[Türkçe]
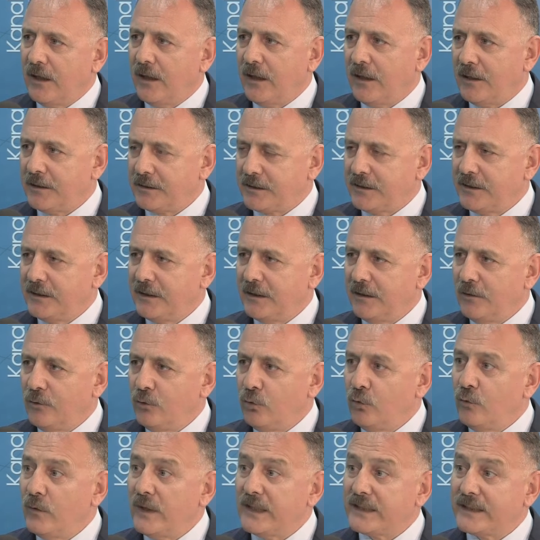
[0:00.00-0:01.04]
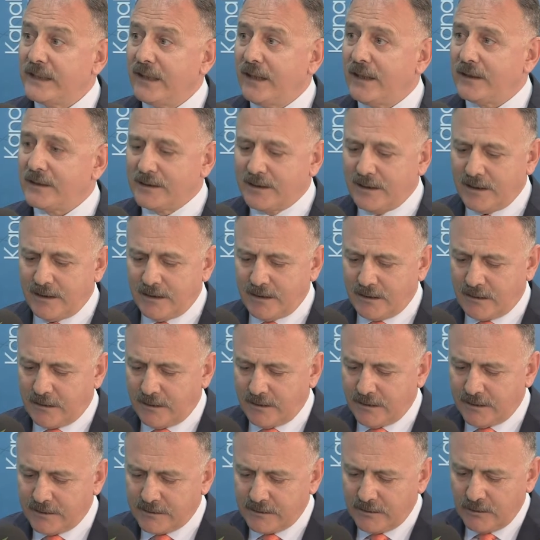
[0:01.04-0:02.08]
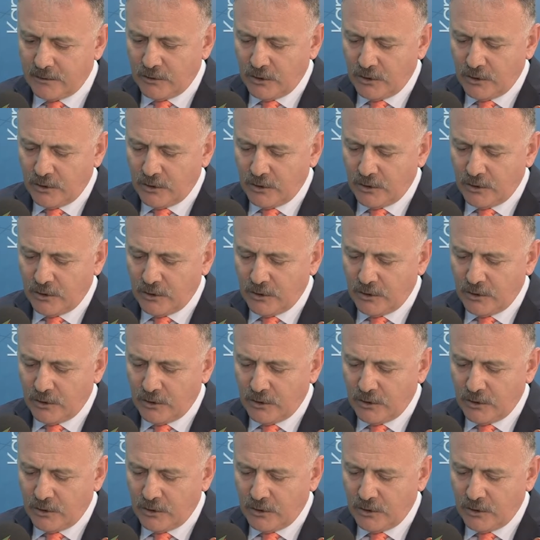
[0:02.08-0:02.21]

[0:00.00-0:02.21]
artı üniversite hazırlayana kadar